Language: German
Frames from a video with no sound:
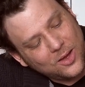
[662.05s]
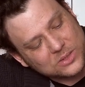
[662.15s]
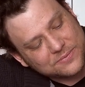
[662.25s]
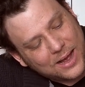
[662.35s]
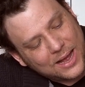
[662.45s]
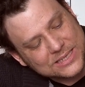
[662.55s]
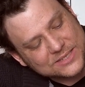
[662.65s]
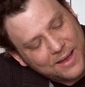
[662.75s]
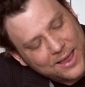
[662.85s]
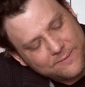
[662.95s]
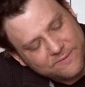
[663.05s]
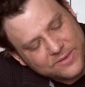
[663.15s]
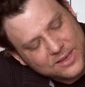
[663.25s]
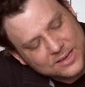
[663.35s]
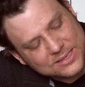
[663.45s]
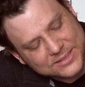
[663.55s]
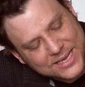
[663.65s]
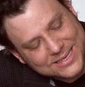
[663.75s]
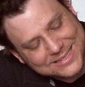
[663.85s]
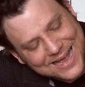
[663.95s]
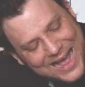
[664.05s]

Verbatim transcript: Und zwar 2, 4, 6,